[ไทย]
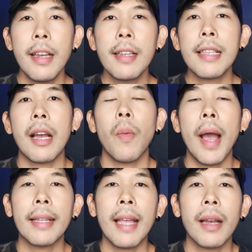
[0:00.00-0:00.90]
เนื่องจาก
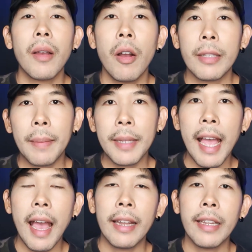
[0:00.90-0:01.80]
ว่าทางกองทัพท
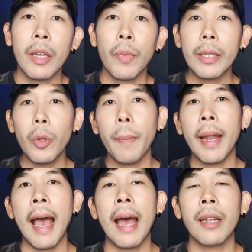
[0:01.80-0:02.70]
หารเห็นวัตถุป
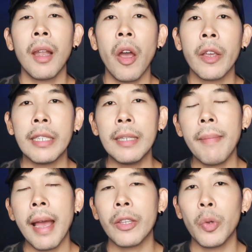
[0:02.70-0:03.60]
ระหลาดลอยขึ้น
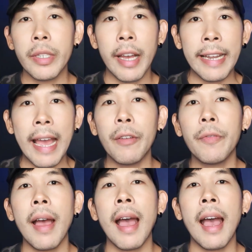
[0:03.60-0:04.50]
มาอยู่เหนือน่าน
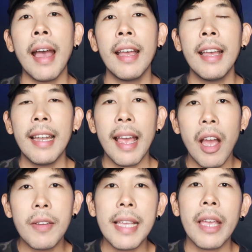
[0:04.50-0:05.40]
ฟ้า และ
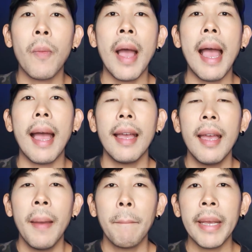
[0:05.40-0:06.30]
เข้าใจว่า
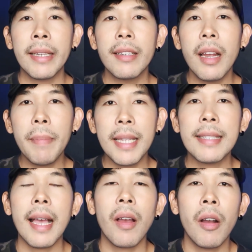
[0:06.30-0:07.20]
เป็นเครื่องบิน
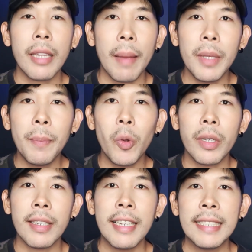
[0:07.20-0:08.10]
จากกองทัพญี่ปุ่น
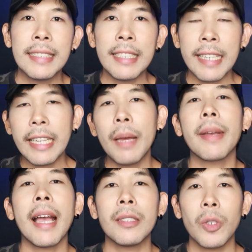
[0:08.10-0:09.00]
จึงได้
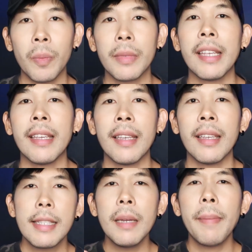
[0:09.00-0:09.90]
ทำการโจมตี
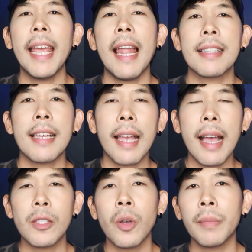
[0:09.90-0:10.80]
ซึ่งภายหลังจาก
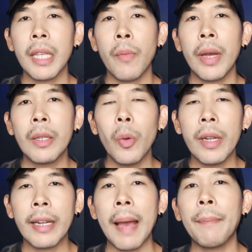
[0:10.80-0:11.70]
การโจมตีวัตถุ
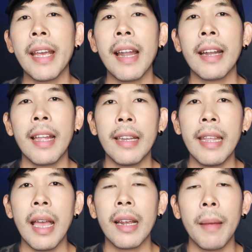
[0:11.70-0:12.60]
ลึกลับในครั้งนั้น
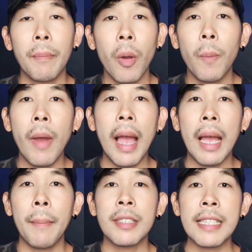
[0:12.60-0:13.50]
เนี่ย กลับพบว่า
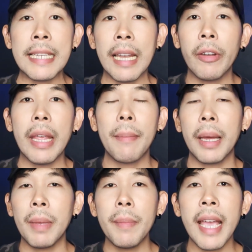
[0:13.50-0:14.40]
จริงๆ แล้วเนี่ย
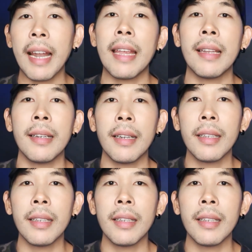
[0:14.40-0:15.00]
มันไม่มีอะไรเลย